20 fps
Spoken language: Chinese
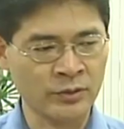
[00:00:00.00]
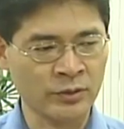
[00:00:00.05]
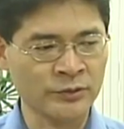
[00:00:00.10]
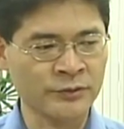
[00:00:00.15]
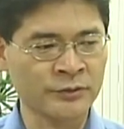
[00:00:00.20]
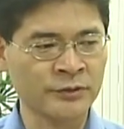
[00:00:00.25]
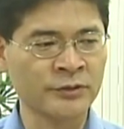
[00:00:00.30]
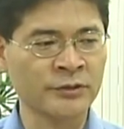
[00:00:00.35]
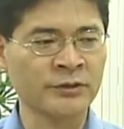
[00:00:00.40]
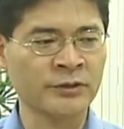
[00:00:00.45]
有
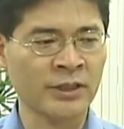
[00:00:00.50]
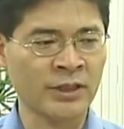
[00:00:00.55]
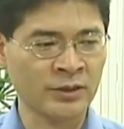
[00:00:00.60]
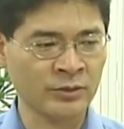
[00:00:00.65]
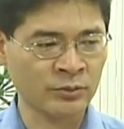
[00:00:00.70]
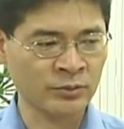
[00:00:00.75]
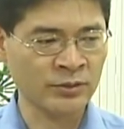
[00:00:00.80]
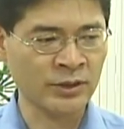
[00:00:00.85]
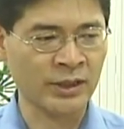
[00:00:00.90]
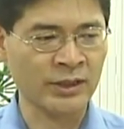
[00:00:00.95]
实质上的
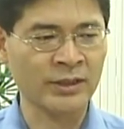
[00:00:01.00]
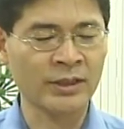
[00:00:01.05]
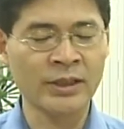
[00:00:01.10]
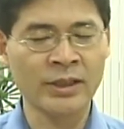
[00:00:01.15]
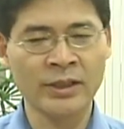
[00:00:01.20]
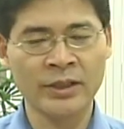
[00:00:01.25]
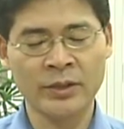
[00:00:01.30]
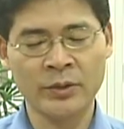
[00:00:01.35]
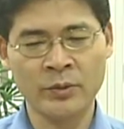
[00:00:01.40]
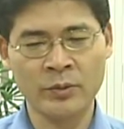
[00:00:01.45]
困难，
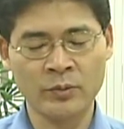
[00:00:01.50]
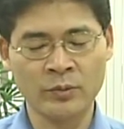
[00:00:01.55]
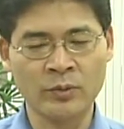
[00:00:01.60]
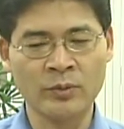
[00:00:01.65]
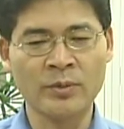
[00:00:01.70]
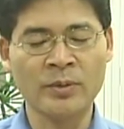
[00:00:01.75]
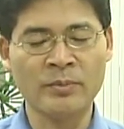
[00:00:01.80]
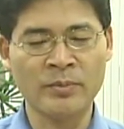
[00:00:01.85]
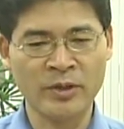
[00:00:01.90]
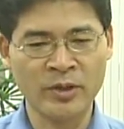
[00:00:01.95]
因为我
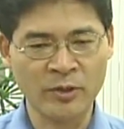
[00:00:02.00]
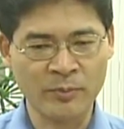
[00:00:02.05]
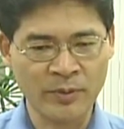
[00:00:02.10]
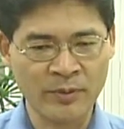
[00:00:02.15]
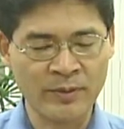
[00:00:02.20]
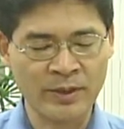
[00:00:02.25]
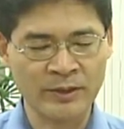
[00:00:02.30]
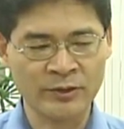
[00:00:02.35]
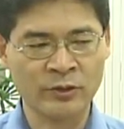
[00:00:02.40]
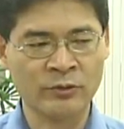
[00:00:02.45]
们没有
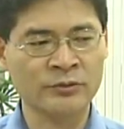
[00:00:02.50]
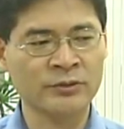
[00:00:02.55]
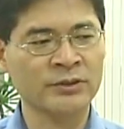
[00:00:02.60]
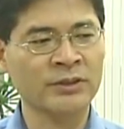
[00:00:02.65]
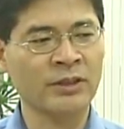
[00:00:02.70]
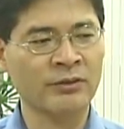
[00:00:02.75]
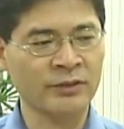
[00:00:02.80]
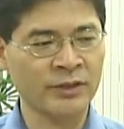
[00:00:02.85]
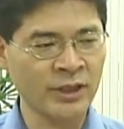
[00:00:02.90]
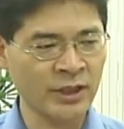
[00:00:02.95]
办法通知
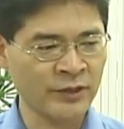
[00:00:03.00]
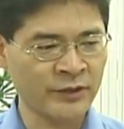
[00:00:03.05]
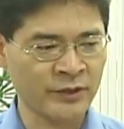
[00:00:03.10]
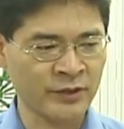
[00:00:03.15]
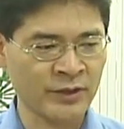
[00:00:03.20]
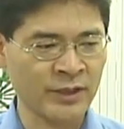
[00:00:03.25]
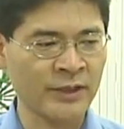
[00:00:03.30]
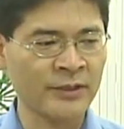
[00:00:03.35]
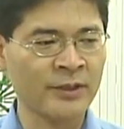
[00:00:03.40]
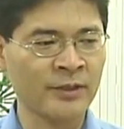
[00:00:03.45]
到业者
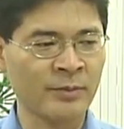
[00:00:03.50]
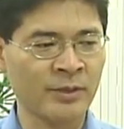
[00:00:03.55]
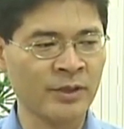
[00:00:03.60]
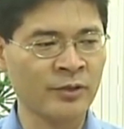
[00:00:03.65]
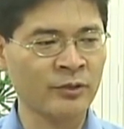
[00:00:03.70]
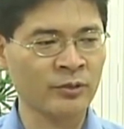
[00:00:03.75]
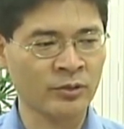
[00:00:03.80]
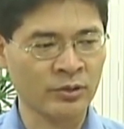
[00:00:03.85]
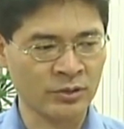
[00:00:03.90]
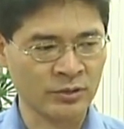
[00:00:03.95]
来这边
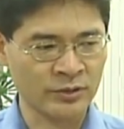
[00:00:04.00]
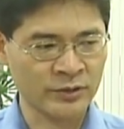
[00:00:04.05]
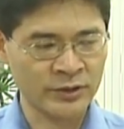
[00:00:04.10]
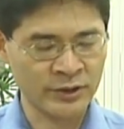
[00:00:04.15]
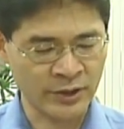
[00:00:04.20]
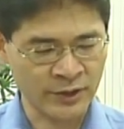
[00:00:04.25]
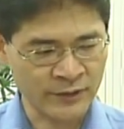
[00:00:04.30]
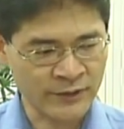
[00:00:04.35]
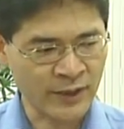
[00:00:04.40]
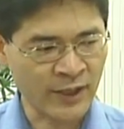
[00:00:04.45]
做
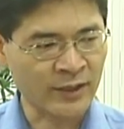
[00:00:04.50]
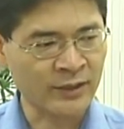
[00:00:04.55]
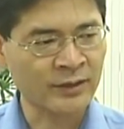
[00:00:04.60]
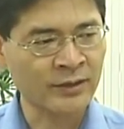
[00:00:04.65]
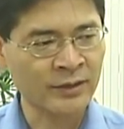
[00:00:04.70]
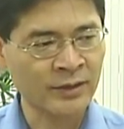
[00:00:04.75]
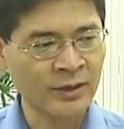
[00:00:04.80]
协商。